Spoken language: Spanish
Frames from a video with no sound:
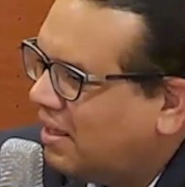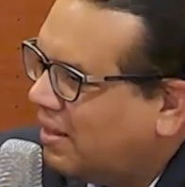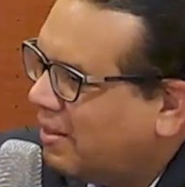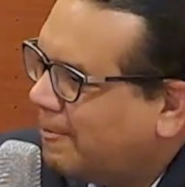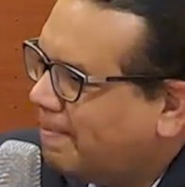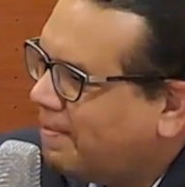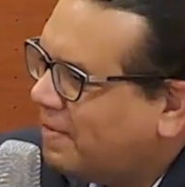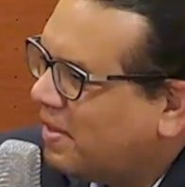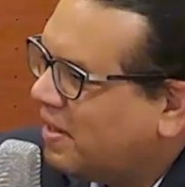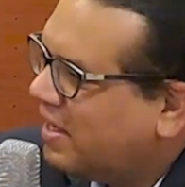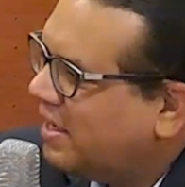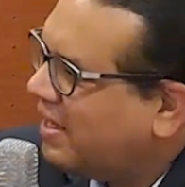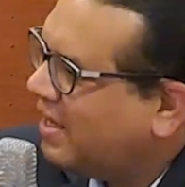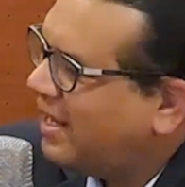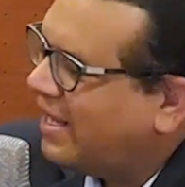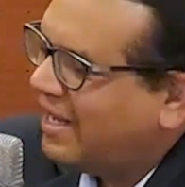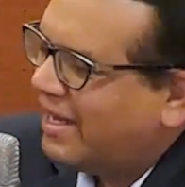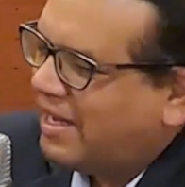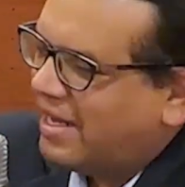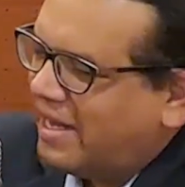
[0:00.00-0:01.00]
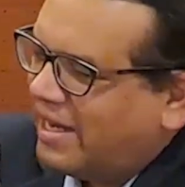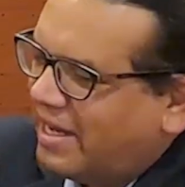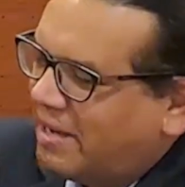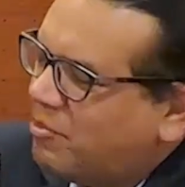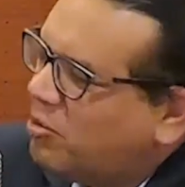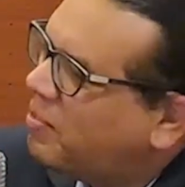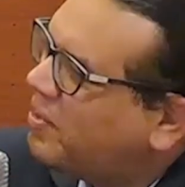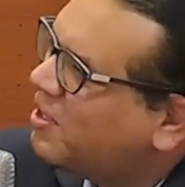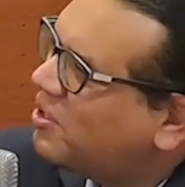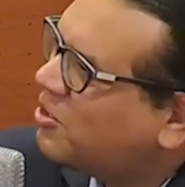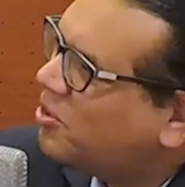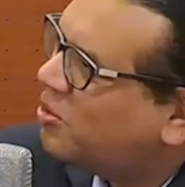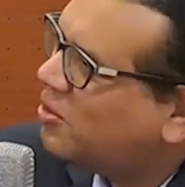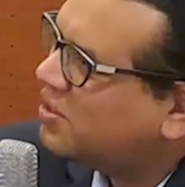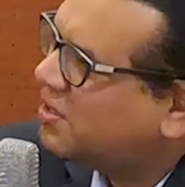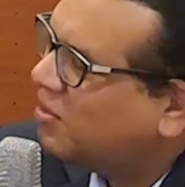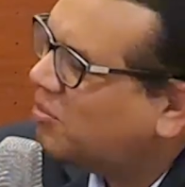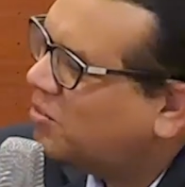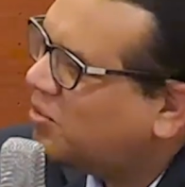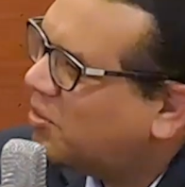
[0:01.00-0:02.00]
Eh, ¿en, qué momento
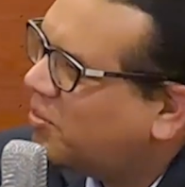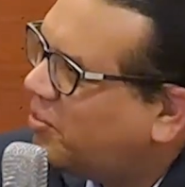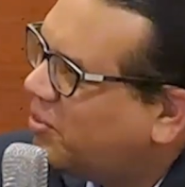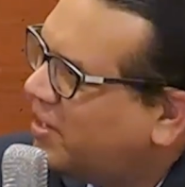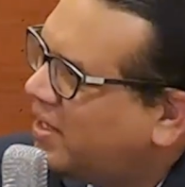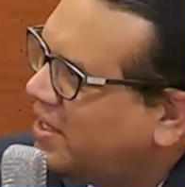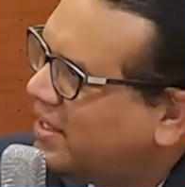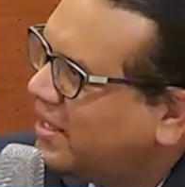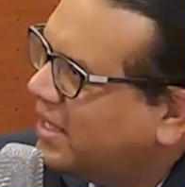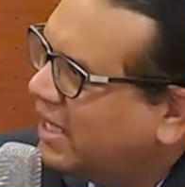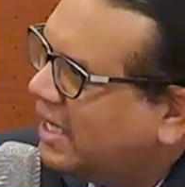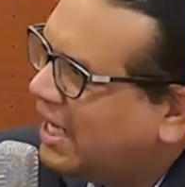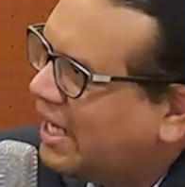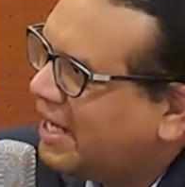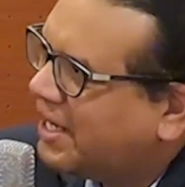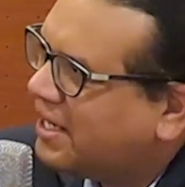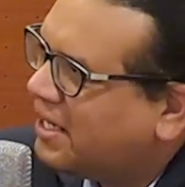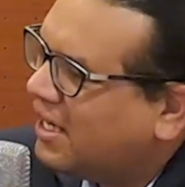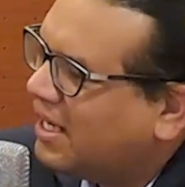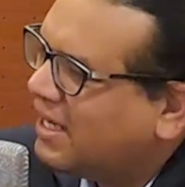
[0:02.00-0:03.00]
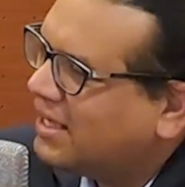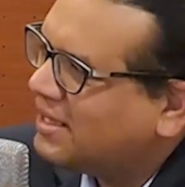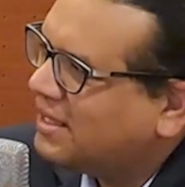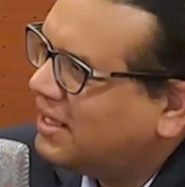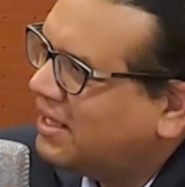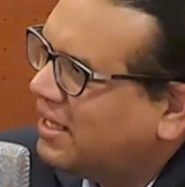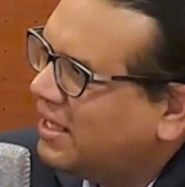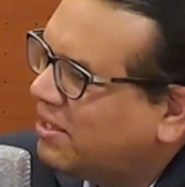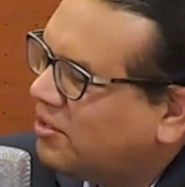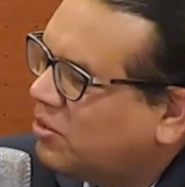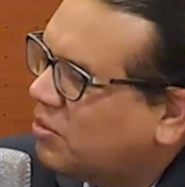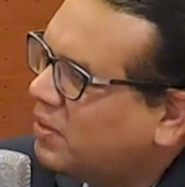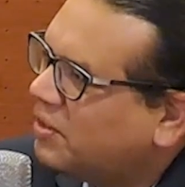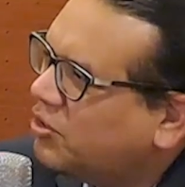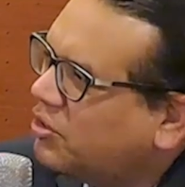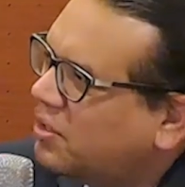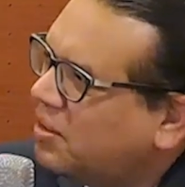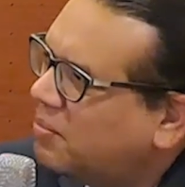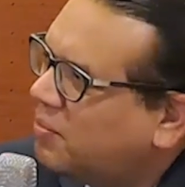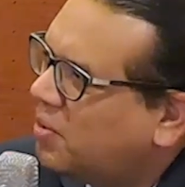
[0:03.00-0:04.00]
los alumnos pueden llegar a acceder a esto?
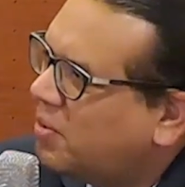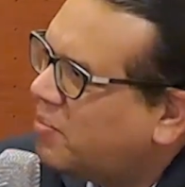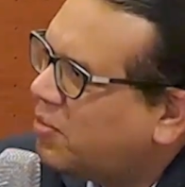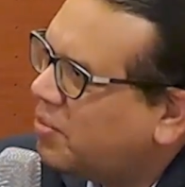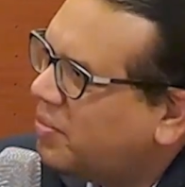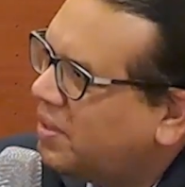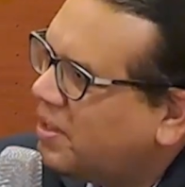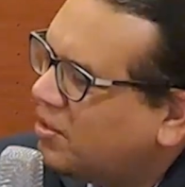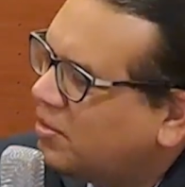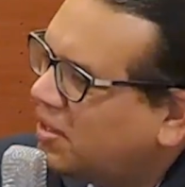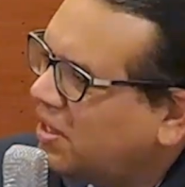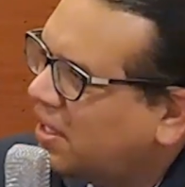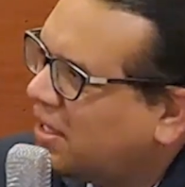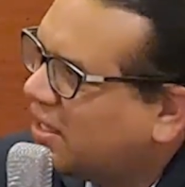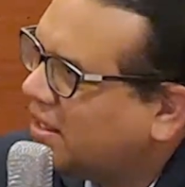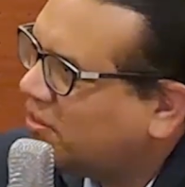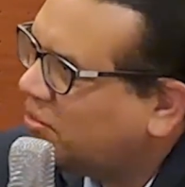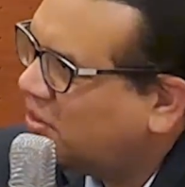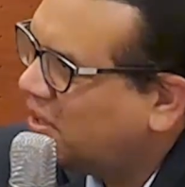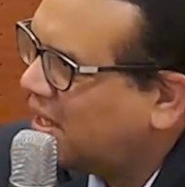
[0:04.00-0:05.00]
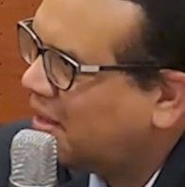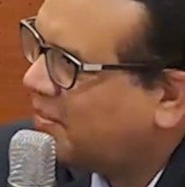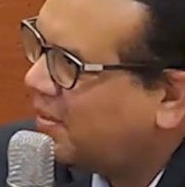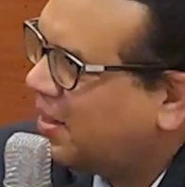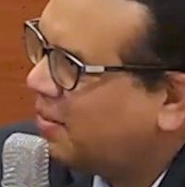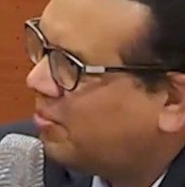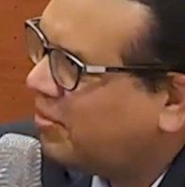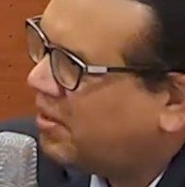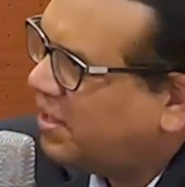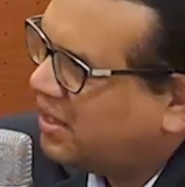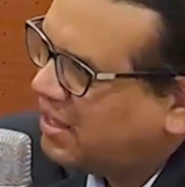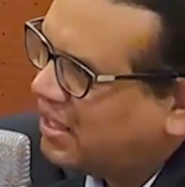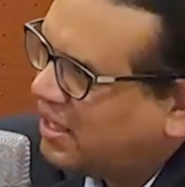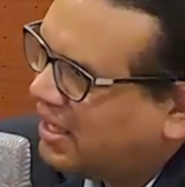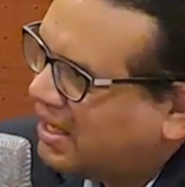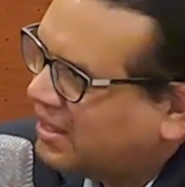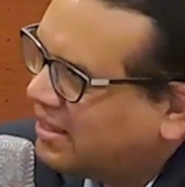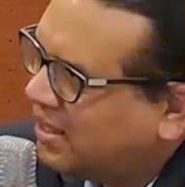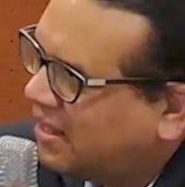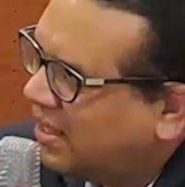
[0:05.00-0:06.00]
¿Cuánto tiempo en promedio tienen que estudiar para poder
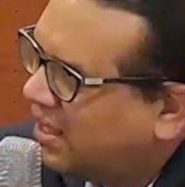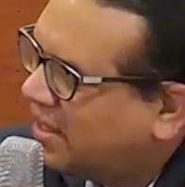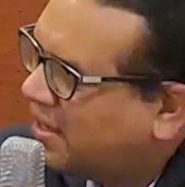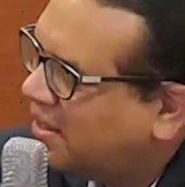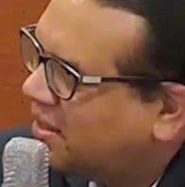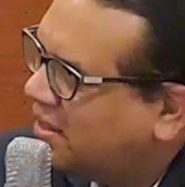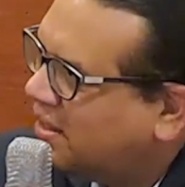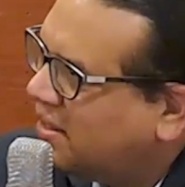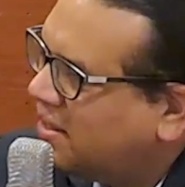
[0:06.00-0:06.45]
llegar a acceder?